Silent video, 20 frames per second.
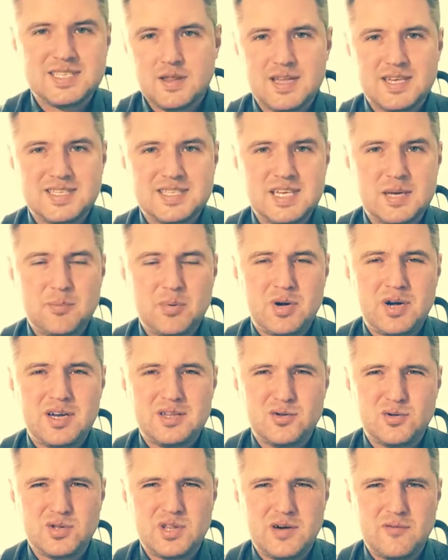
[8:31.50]
На запах
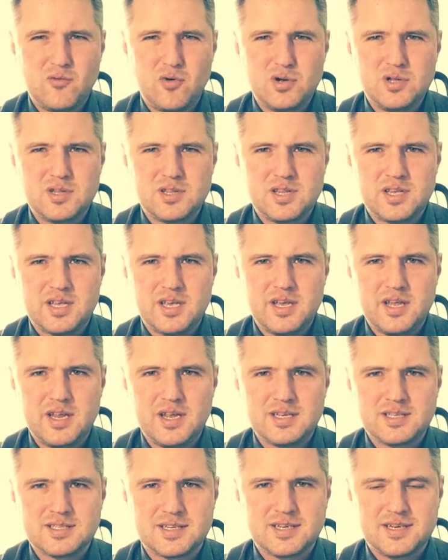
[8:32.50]
оно довольно-таки
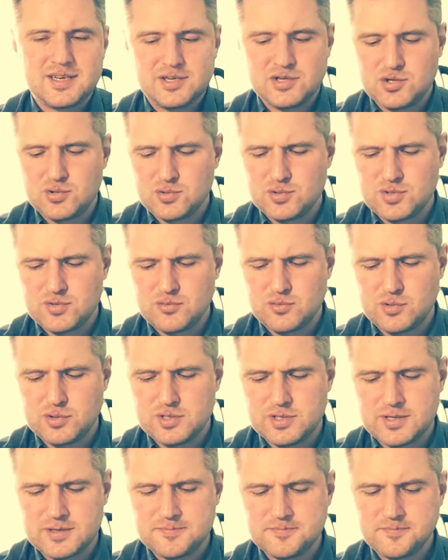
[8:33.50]
резкое,
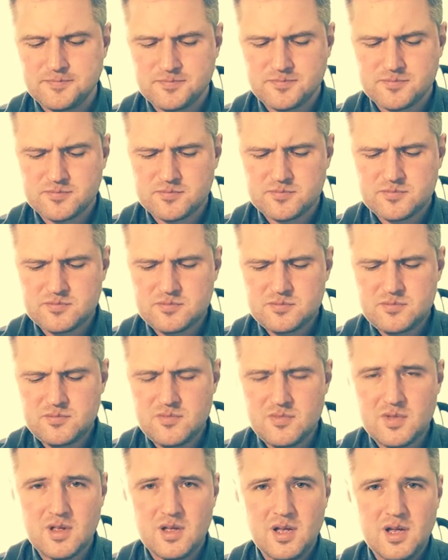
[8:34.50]
чувствуется
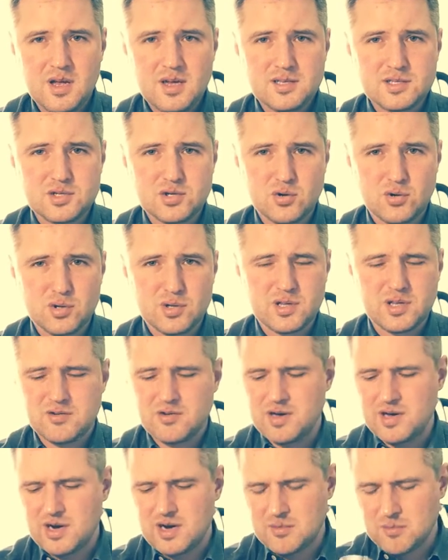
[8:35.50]

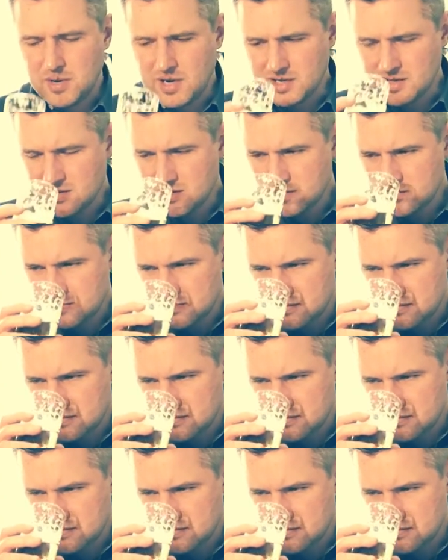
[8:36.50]
солодовый аромат,